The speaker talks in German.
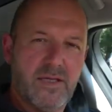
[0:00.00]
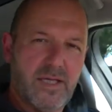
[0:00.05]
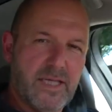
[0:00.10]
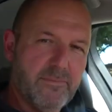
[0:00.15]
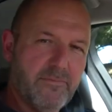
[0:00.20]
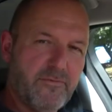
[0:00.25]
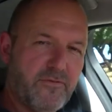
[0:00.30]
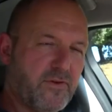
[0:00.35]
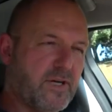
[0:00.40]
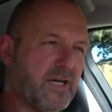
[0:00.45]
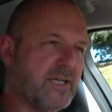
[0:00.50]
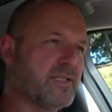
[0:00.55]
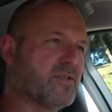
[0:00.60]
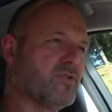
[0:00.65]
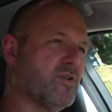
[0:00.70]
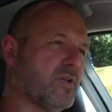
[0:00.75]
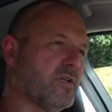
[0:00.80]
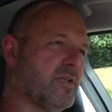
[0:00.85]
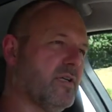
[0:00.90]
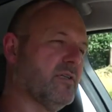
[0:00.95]
Im
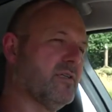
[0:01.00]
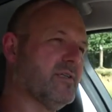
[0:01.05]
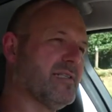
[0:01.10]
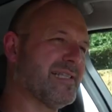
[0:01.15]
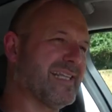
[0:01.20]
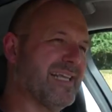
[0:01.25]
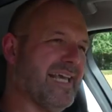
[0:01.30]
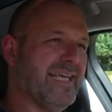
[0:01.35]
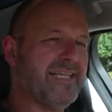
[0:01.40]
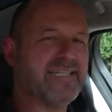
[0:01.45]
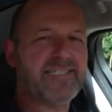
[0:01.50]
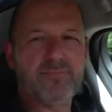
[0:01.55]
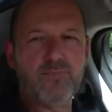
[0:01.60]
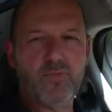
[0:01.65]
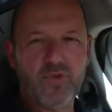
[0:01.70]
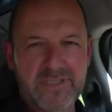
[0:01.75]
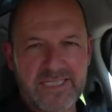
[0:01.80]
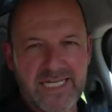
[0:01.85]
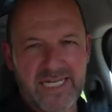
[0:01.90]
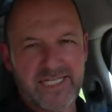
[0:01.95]
Fahrzeug geht es recht
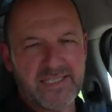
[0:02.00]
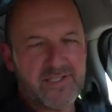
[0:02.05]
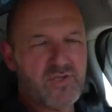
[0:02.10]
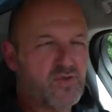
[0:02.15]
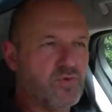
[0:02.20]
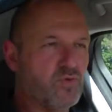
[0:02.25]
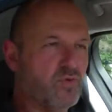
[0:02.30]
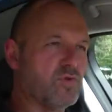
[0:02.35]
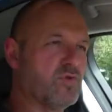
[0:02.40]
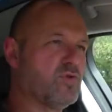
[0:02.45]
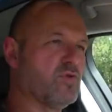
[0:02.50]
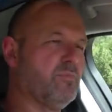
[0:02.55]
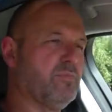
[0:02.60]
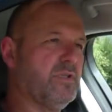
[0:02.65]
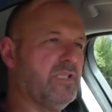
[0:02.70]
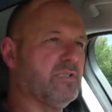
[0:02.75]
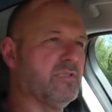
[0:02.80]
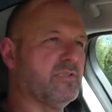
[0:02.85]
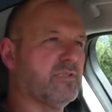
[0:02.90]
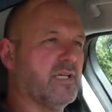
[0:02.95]
modern zu und so
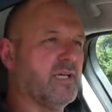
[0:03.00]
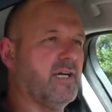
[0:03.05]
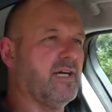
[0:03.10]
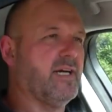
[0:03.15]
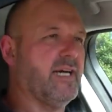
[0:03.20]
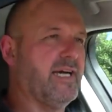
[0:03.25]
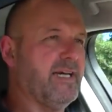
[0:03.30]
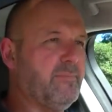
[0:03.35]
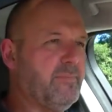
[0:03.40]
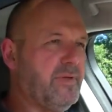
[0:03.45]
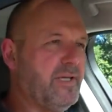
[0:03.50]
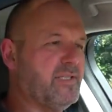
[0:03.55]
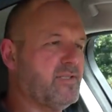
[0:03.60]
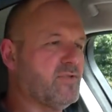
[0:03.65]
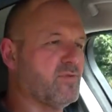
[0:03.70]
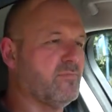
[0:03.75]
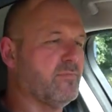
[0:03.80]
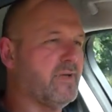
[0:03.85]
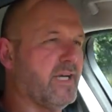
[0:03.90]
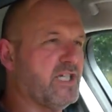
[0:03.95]
bietet der iPace
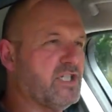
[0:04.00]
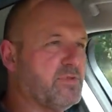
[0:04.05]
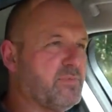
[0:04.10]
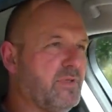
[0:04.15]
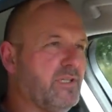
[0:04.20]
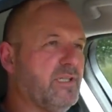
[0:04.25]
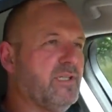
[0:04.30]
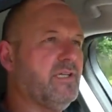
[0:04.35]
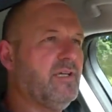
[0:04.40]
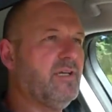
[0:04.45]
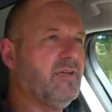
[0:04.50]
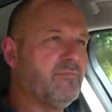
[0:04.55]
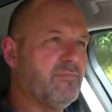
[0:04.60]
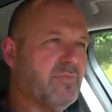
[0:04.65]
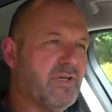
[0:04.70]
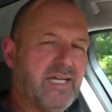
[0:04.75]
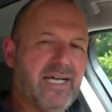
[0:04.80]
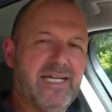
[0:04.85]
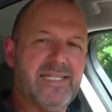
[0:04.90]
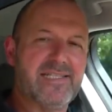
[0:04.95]
zum Beispiel
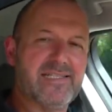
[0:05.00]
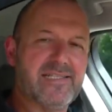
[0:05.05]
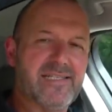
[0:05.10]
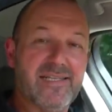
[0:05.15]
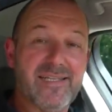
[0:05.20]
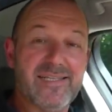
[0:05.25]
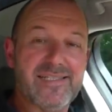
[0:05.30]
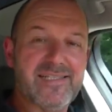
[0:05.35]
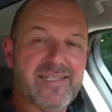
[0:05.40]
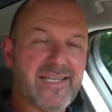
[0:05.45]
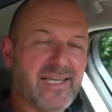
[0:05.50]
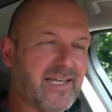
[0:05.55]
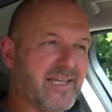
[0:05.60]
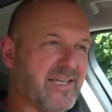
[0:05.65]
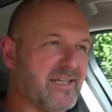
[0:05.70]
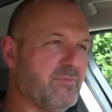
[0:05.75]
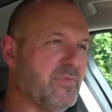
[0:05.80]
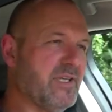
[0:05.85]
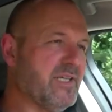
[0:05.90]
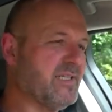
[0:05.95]
bereits
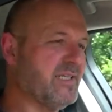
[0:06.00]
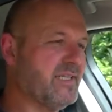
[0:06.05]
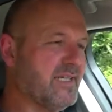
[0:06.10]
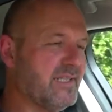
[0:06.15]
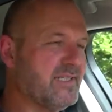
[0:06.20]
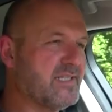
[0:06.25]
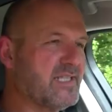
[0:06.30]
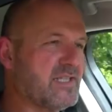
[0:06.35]
serienmäßig ein